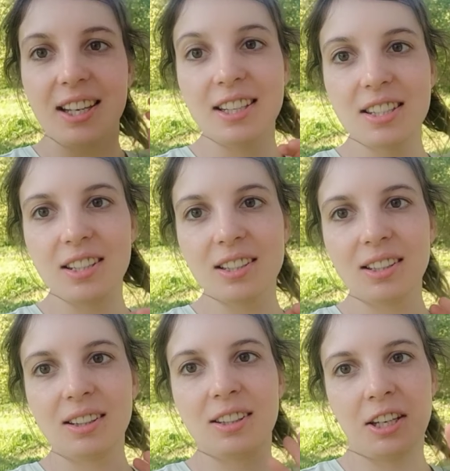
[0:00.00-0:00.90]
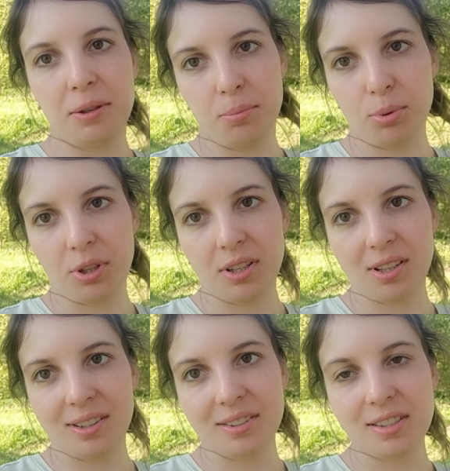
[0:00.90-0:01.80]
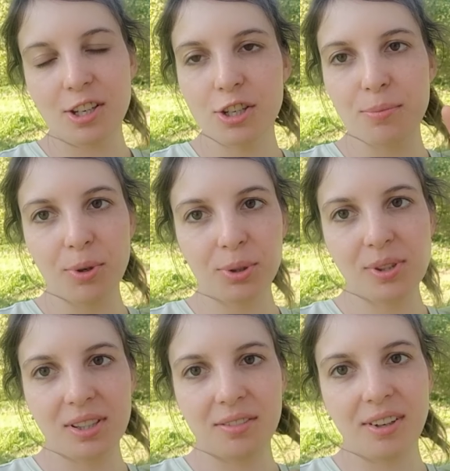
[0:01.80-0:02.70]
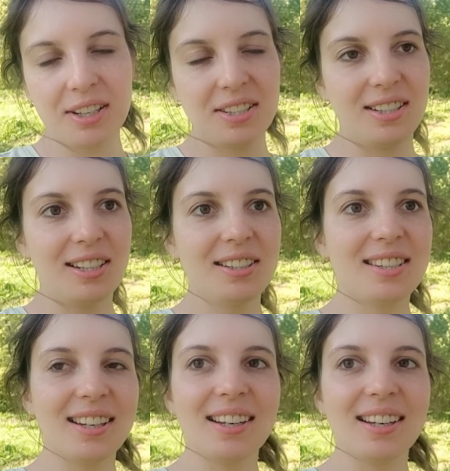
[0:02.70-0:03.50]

Я съела три бургера. Саша смог только два осилить,